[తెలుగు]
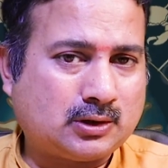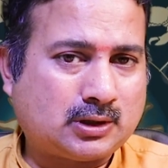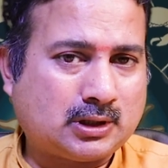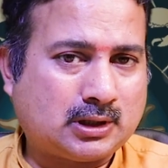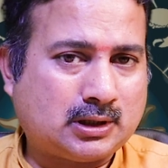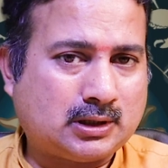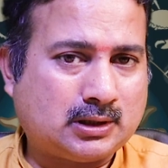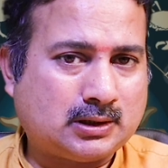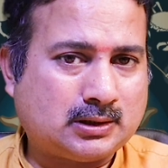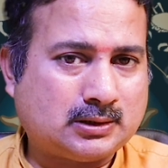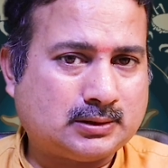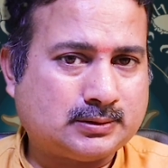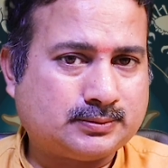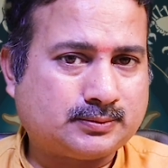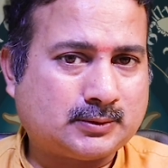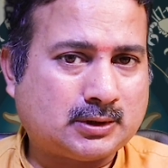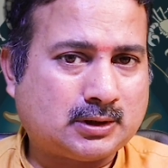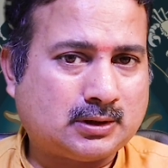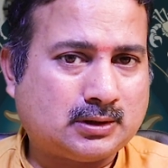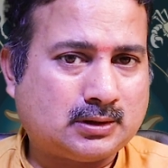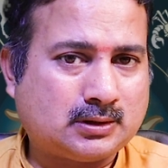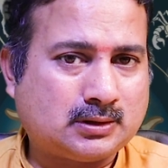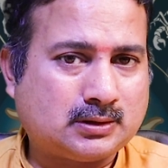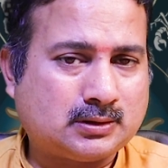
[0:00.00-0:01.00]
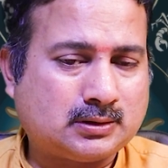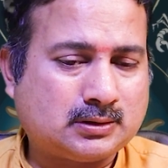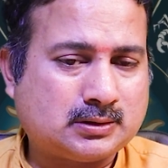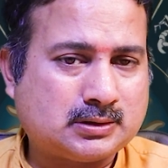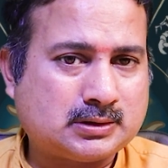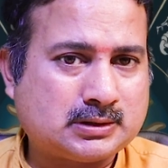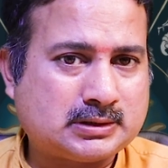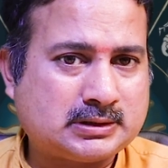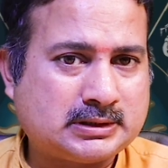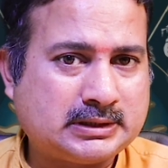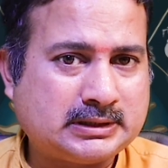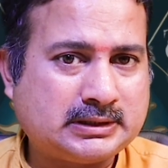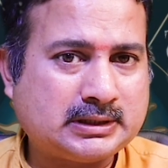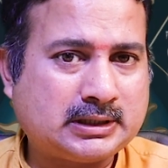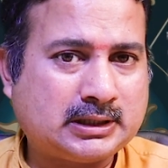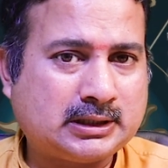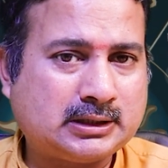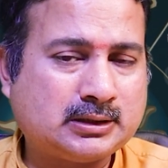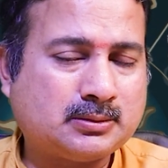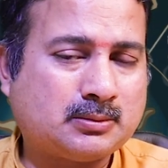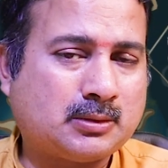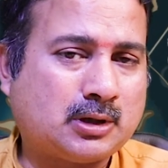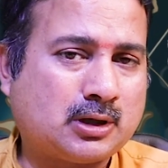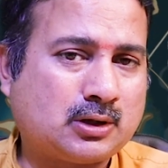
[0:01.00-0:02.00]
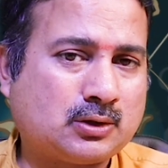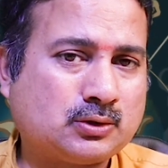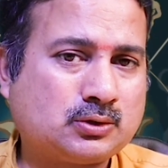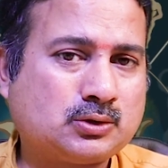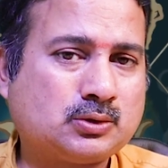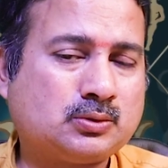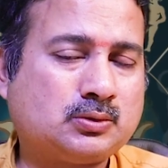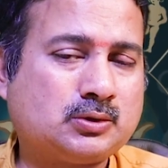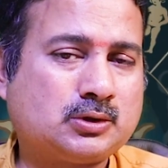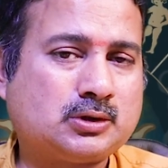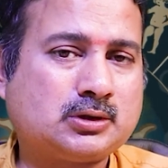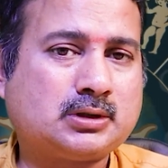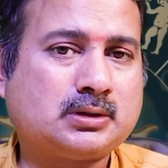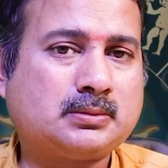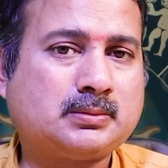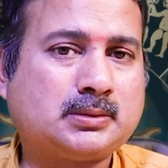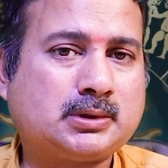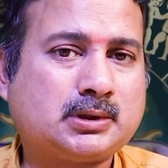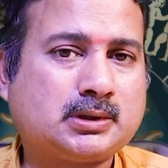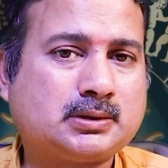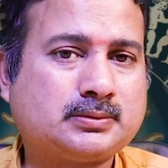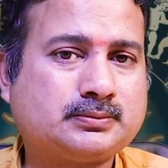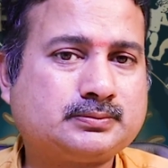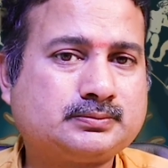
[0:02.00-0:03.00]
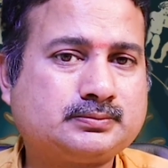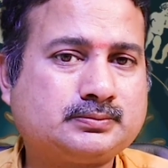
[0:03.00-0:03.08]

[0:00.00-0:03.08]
యొక్క స్థితి అనేది మారుతూ ఉంటుంది అన్నమాట